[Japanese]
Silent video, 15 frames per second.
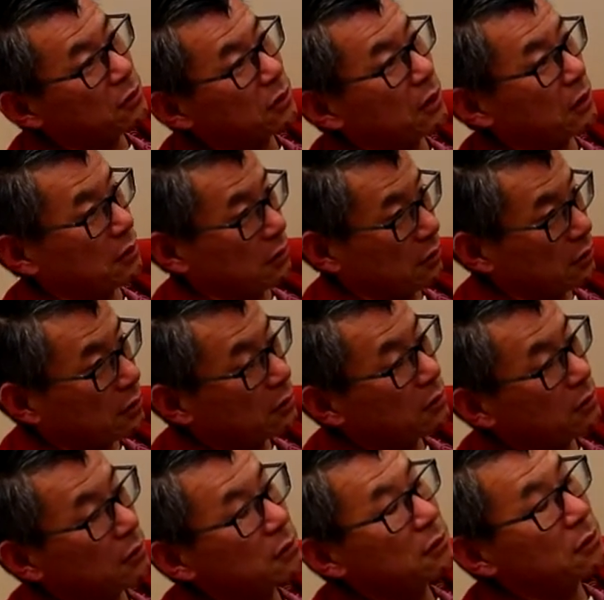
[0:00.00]
いくつか
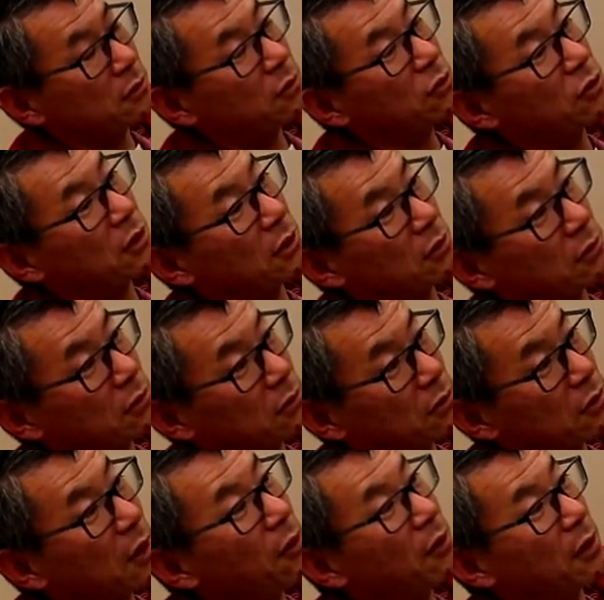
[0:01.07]
小石さん
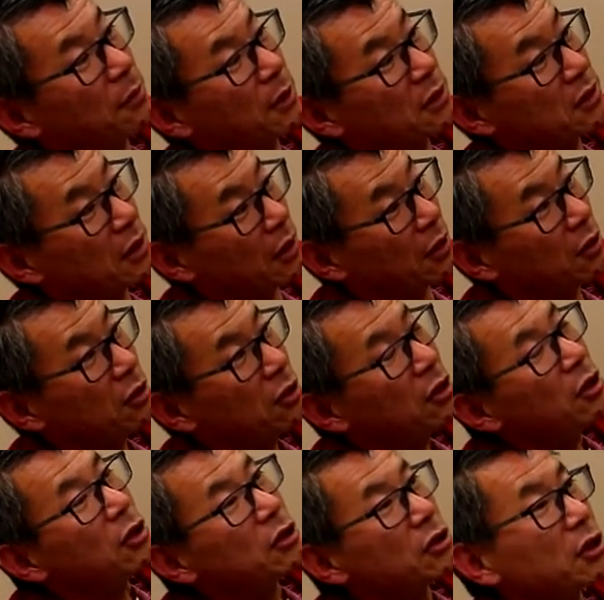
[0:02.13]
買われまして「
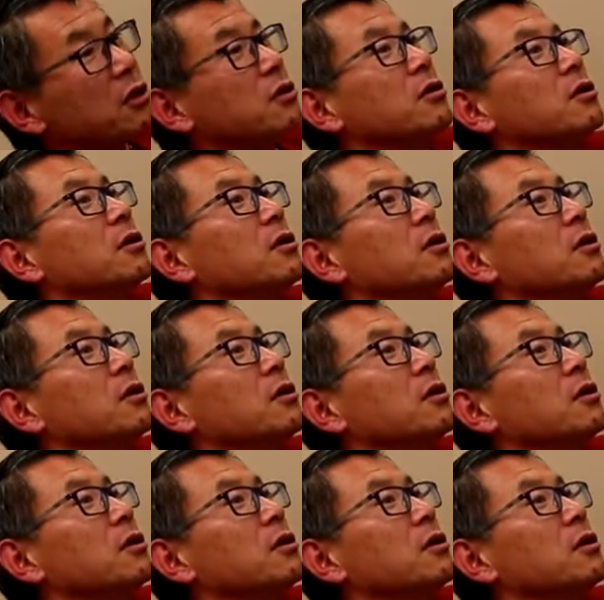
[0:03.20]
いや